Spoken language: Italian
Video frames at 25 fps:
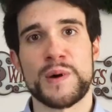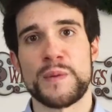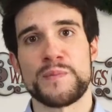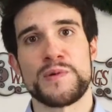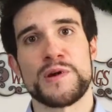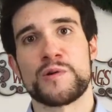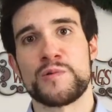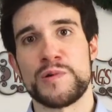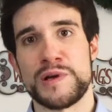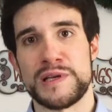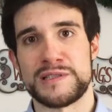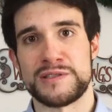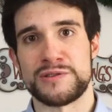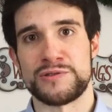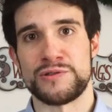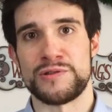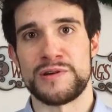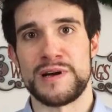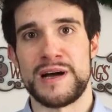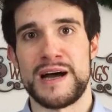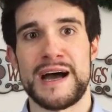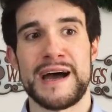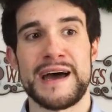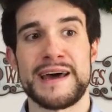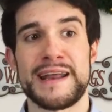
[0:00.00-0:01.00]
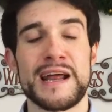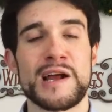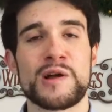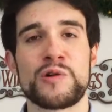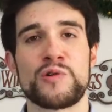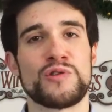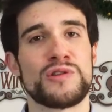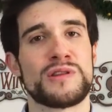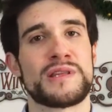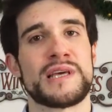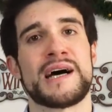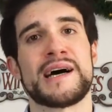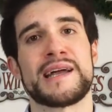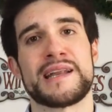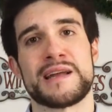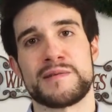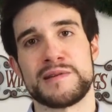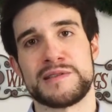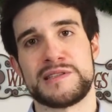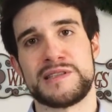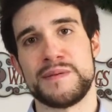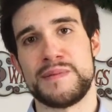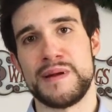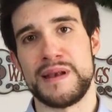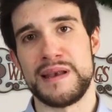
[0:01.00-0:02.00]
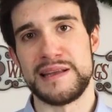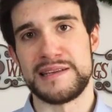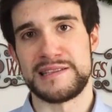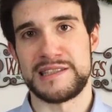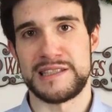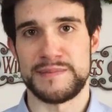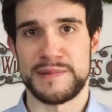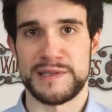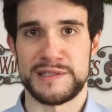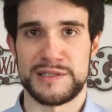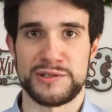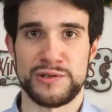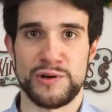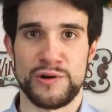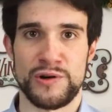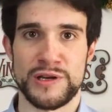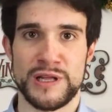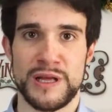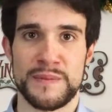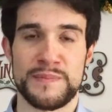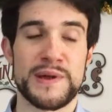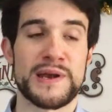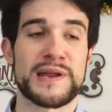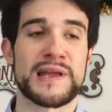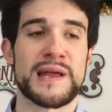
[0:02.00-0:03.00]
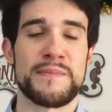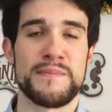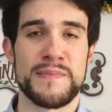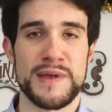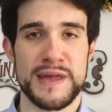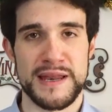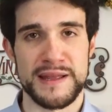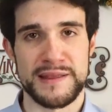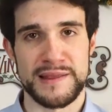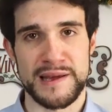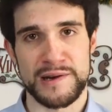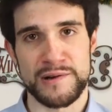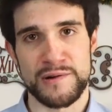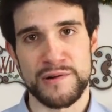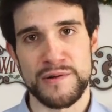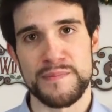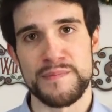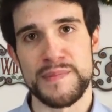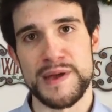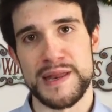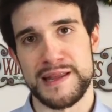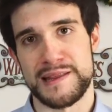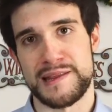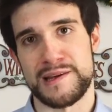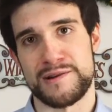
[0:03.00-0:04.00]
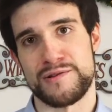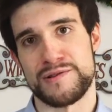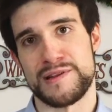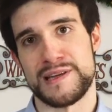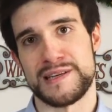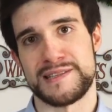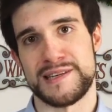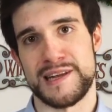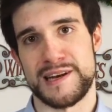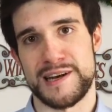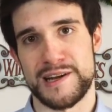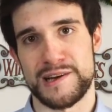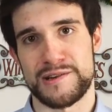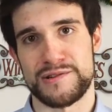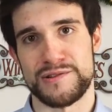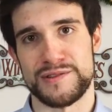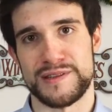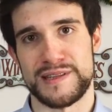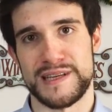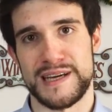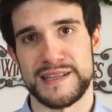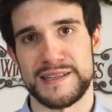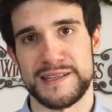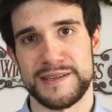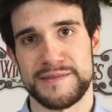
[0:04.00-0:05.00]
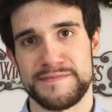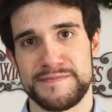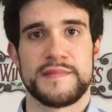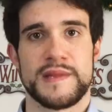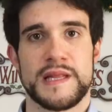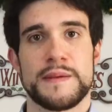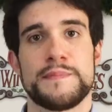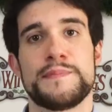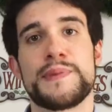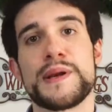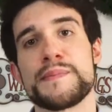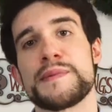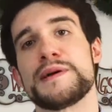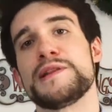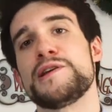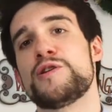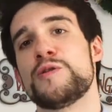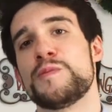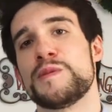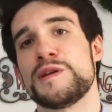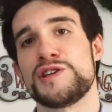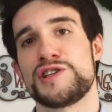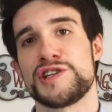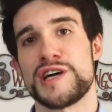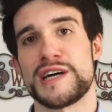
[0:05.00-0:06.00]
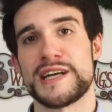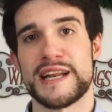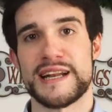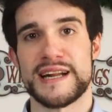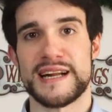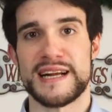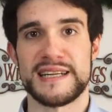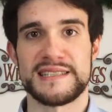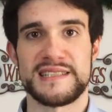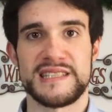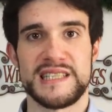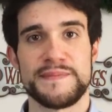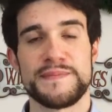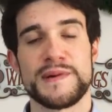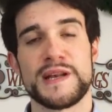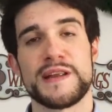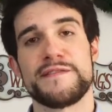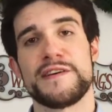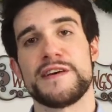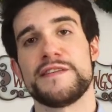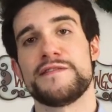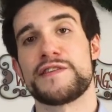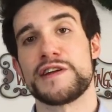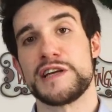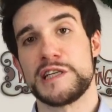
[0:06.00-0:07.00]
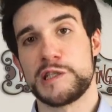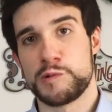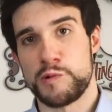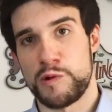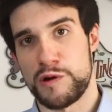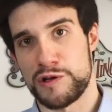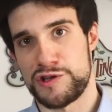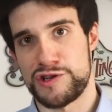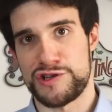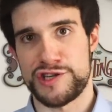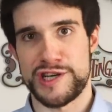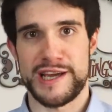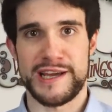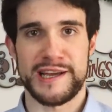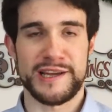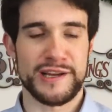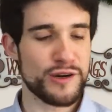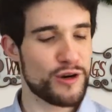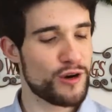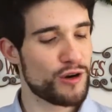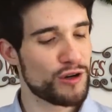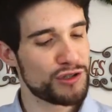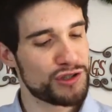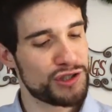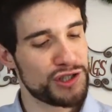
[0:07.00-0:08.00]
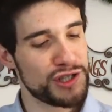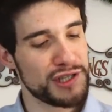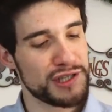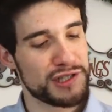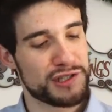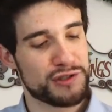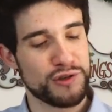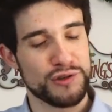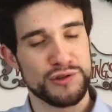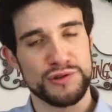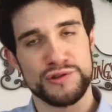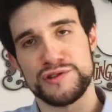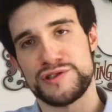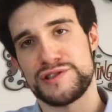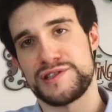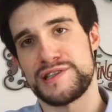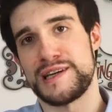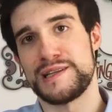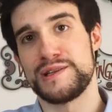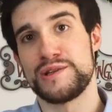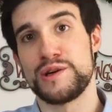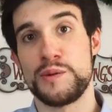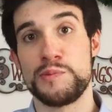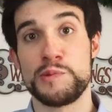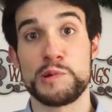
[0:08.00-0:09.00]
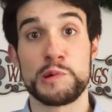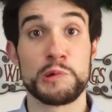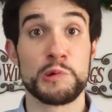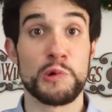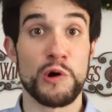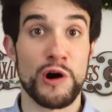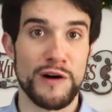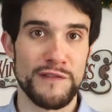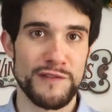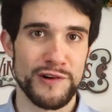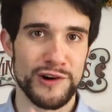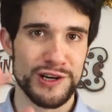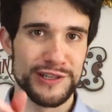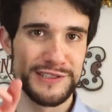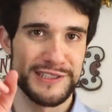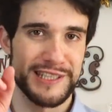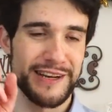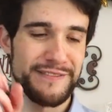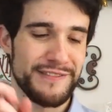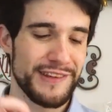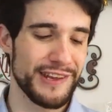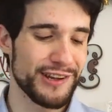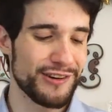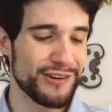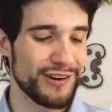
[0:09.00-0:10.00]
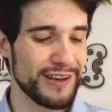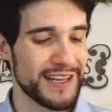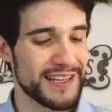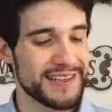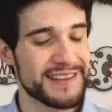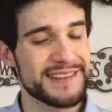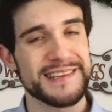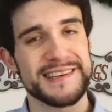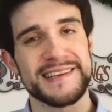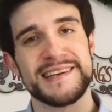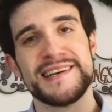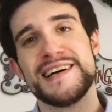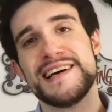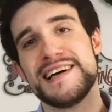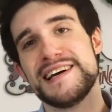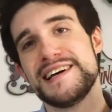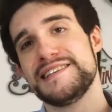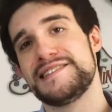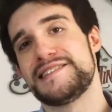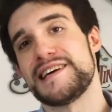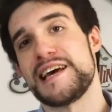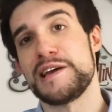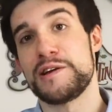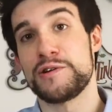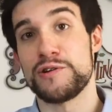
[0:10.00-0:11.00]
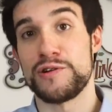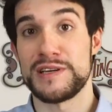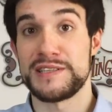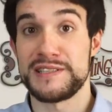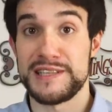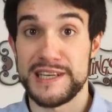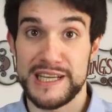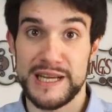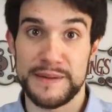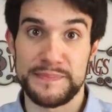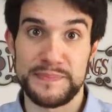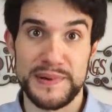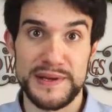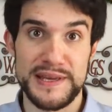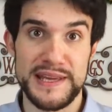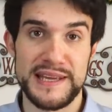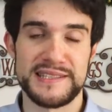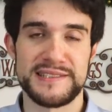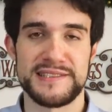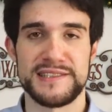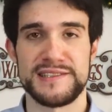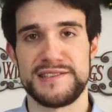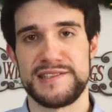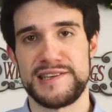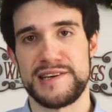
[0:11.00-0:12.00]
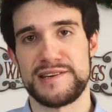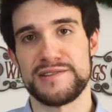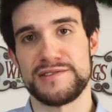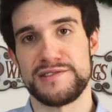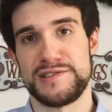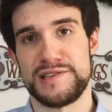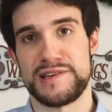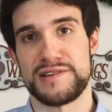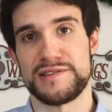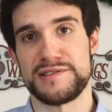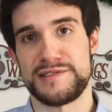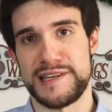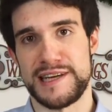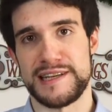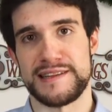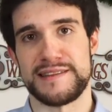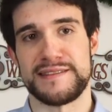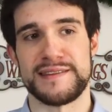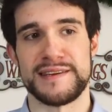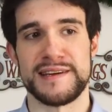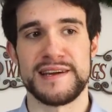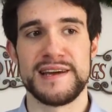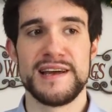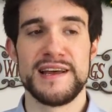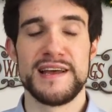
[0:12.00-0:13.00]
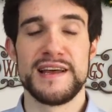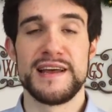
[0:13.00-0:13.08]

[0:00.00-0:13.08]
proprio a questo, a raccontare queste bellissime storie, perché meritano, meritano di essere raccontate. Prima di cominciare ragazzi, breve wristwatch check. Oggi sto indossando il mio nuovo, tra virgolette, Seiko SKX007,